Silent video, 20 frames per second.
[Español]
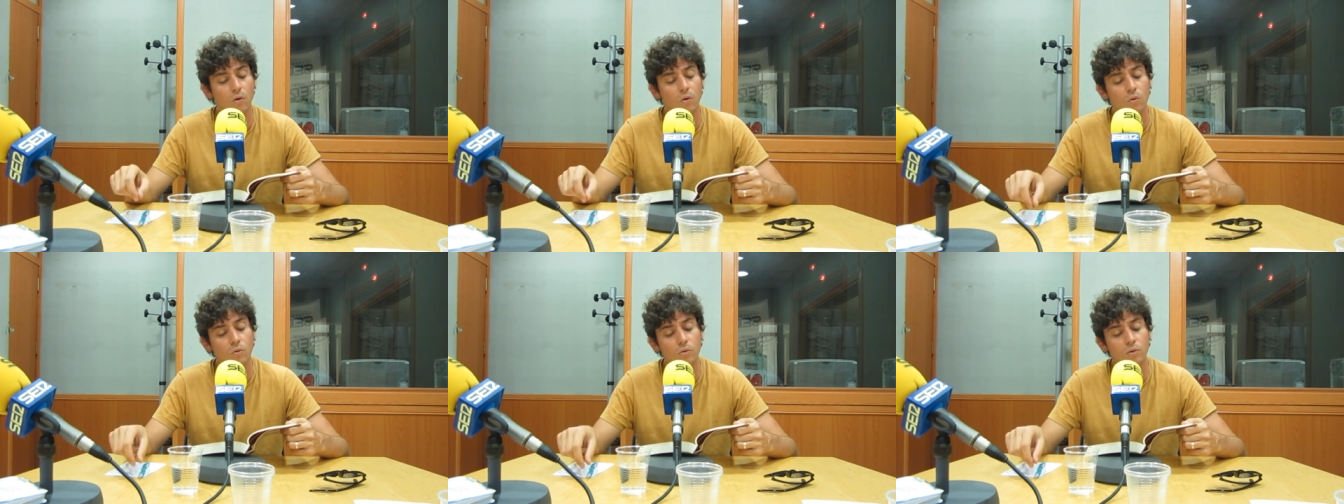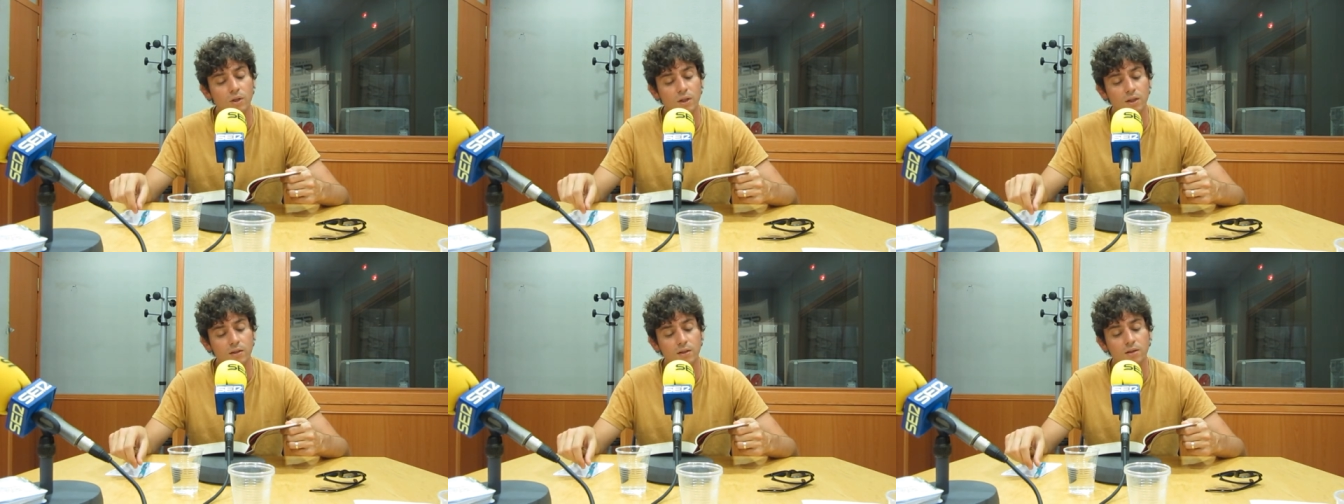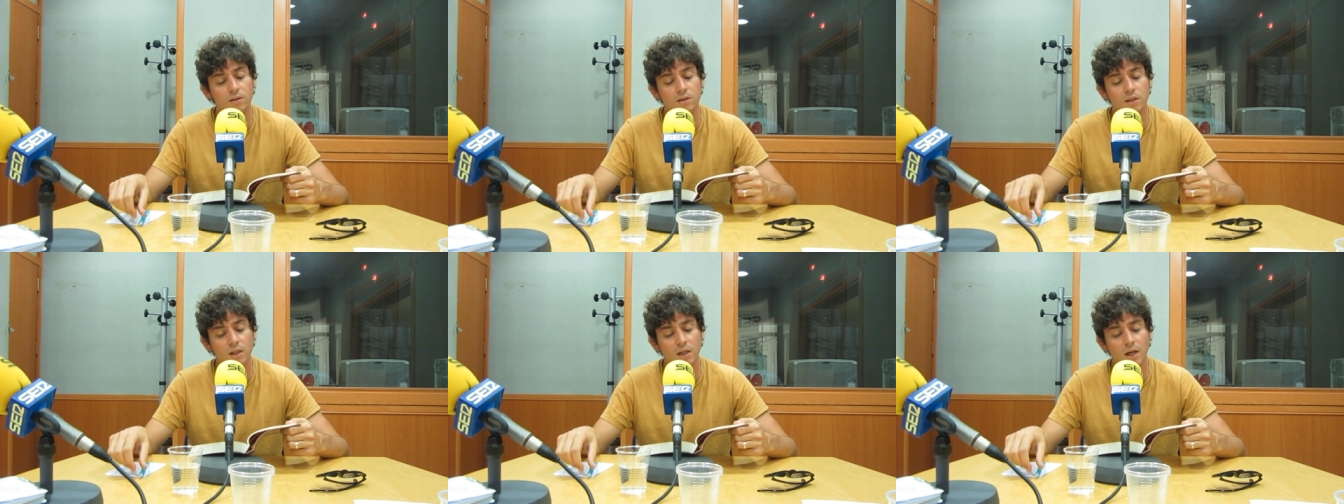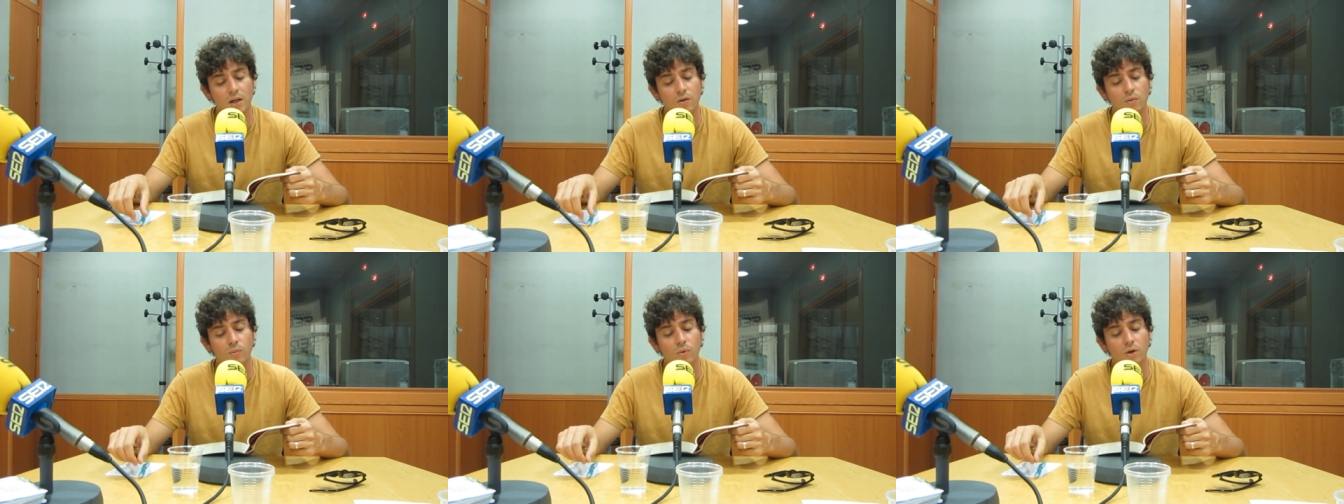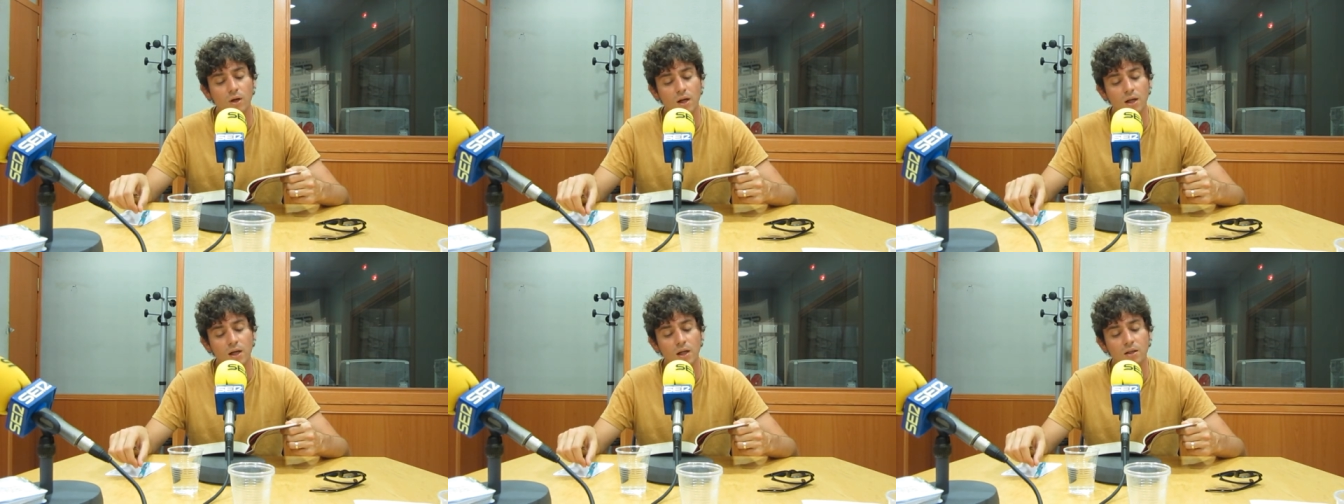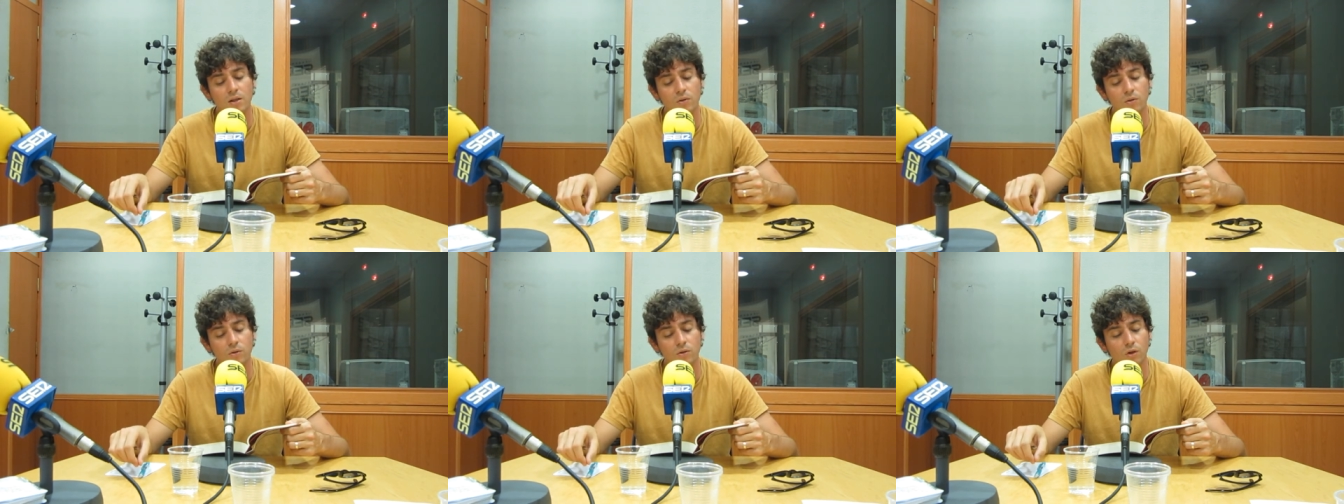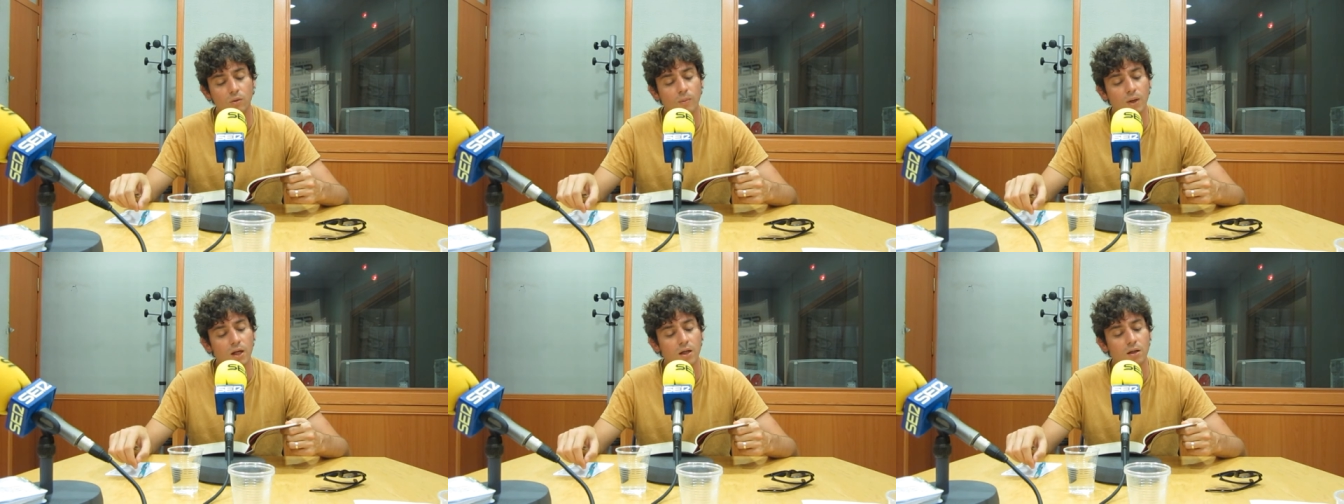un recién llegado por la calle
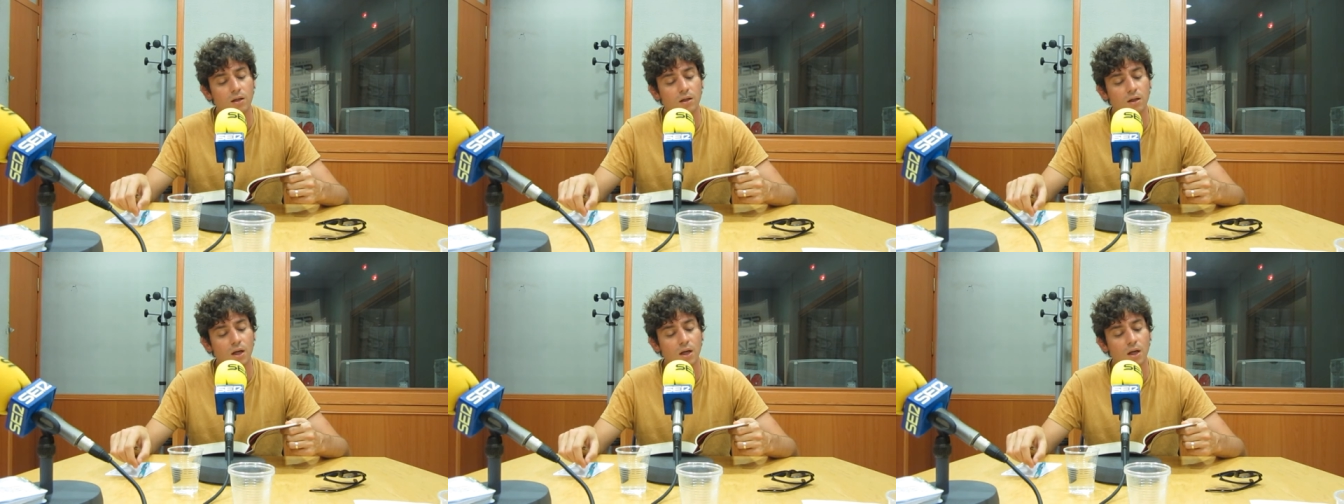Gondomar,